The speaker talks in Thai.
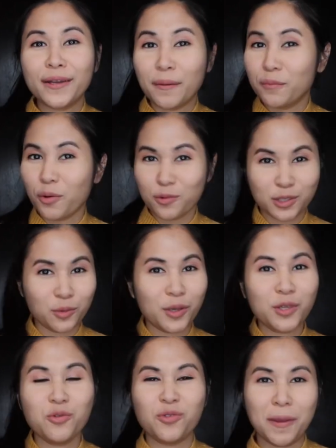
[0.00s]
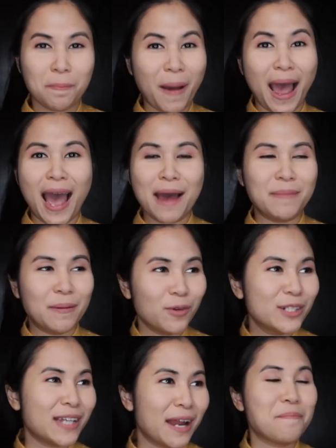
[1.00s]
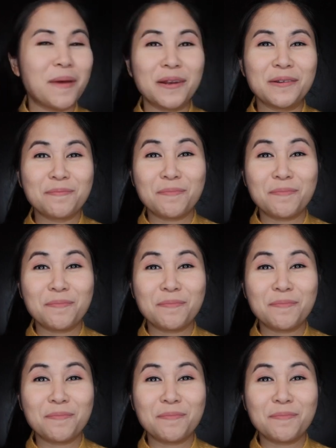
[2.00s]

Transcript: ดำรงชีวิตอยู่ในป่า แบบว่าฉันเป็น